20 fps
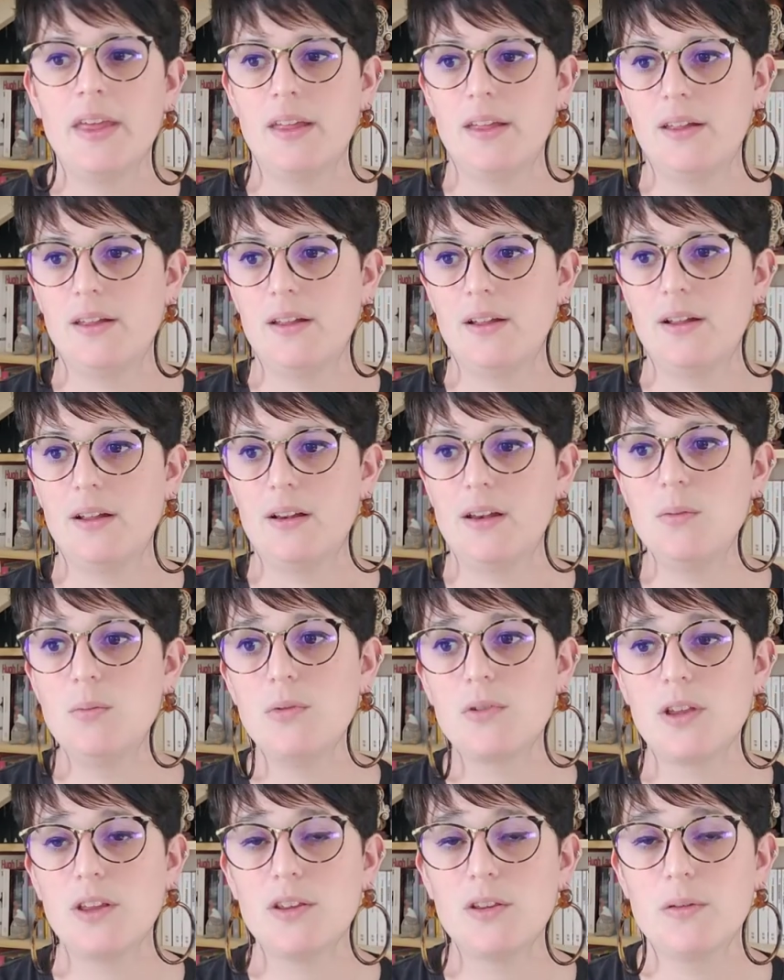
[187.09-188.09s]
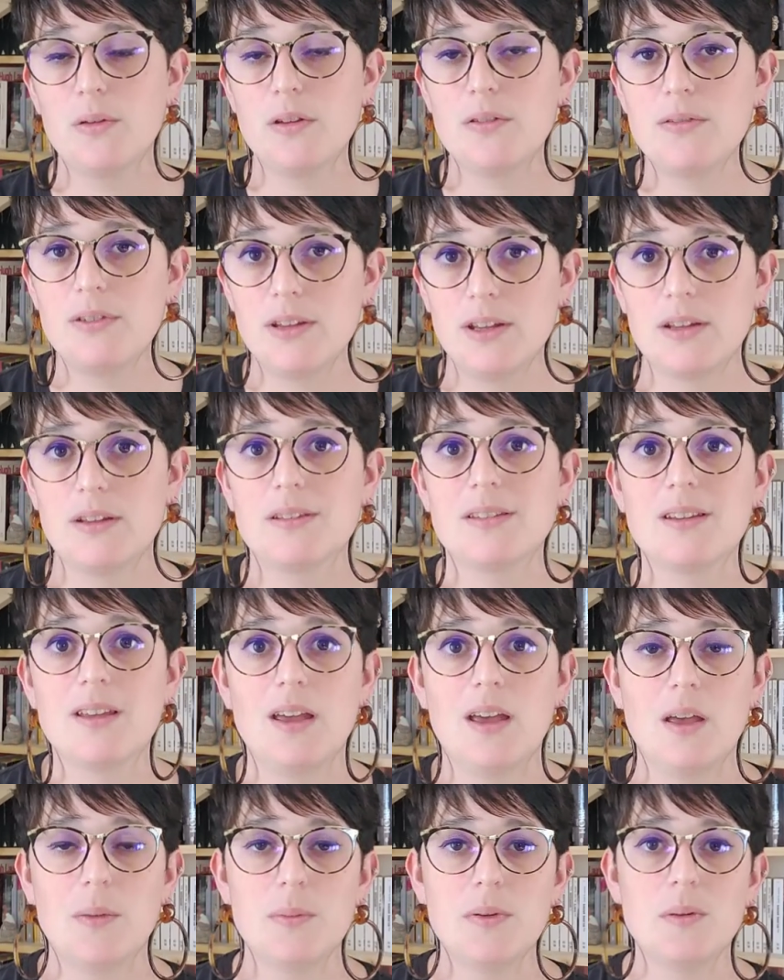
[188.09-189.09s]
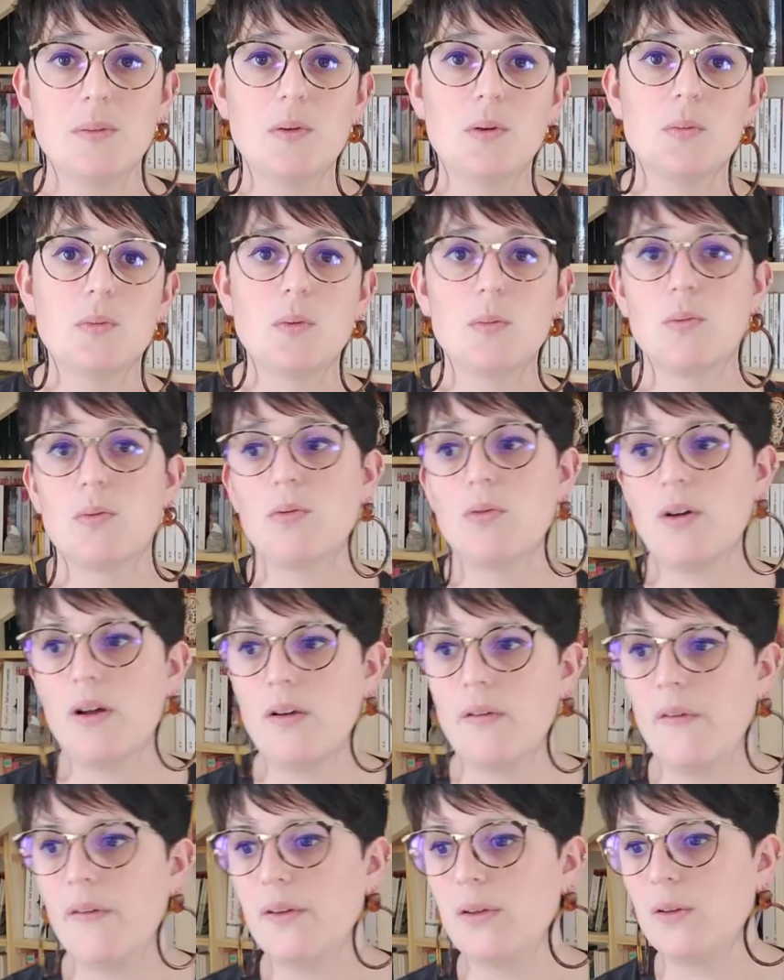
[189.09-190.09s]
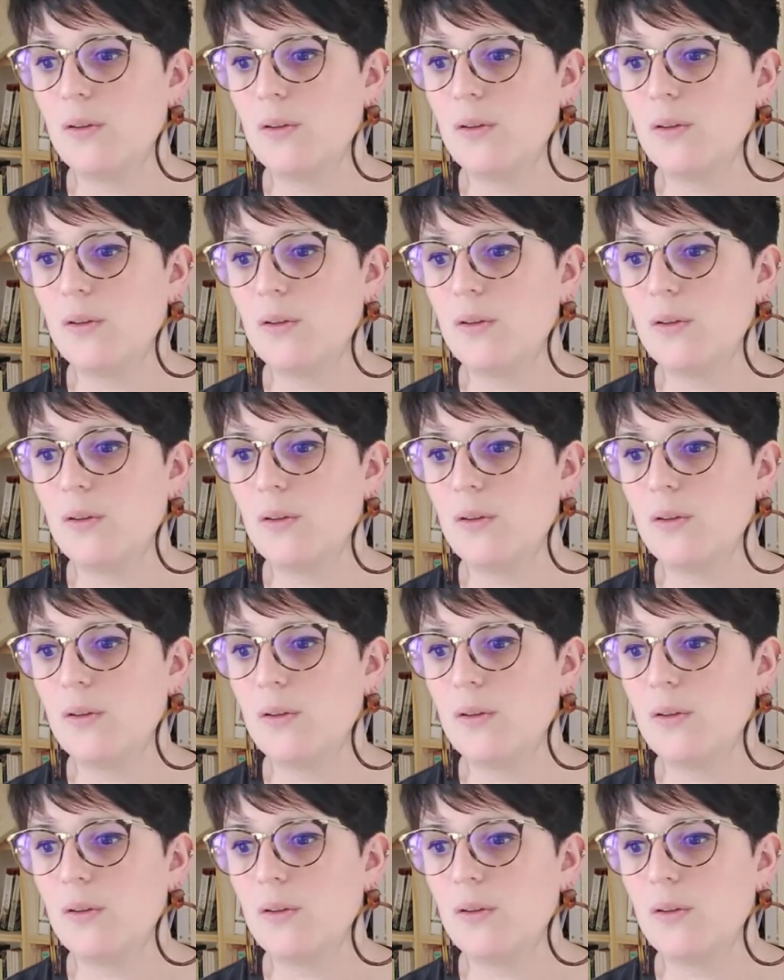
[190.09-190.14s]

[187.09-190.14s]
euh, les bouquins qui doivent lire très rapidement pour pouvoir